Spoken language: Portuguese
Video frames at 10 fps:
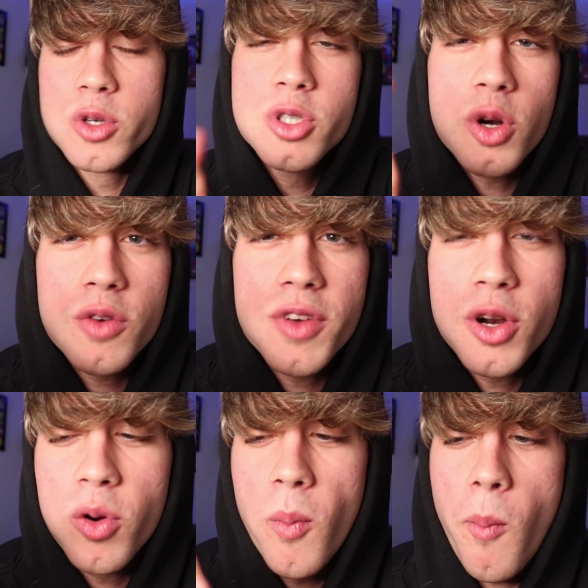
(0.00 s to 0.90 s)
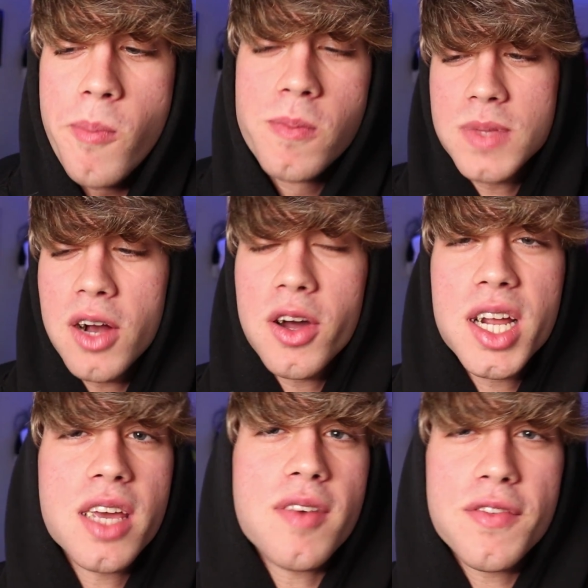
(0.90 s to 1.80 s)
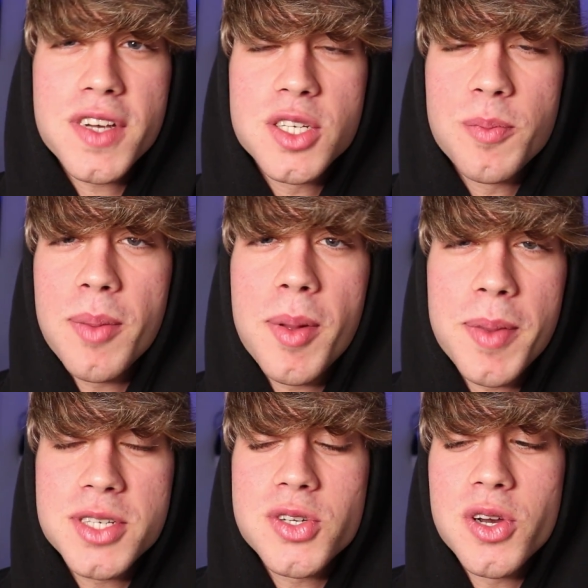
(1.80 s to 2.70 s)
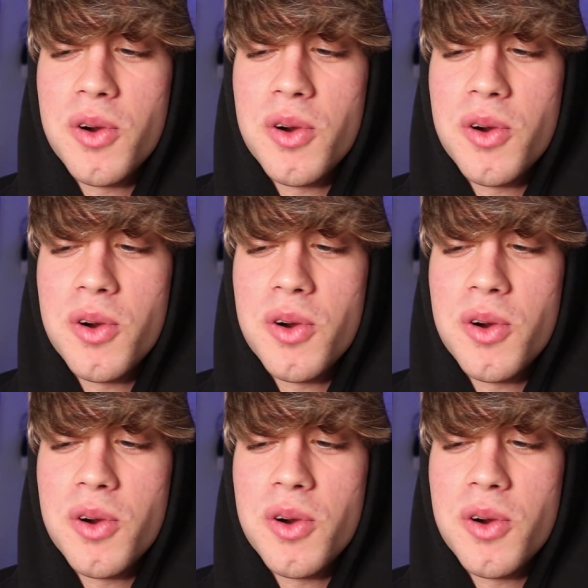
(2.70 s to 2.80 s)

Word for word: O jogo virou. Agora quem vai fazer o PPP sou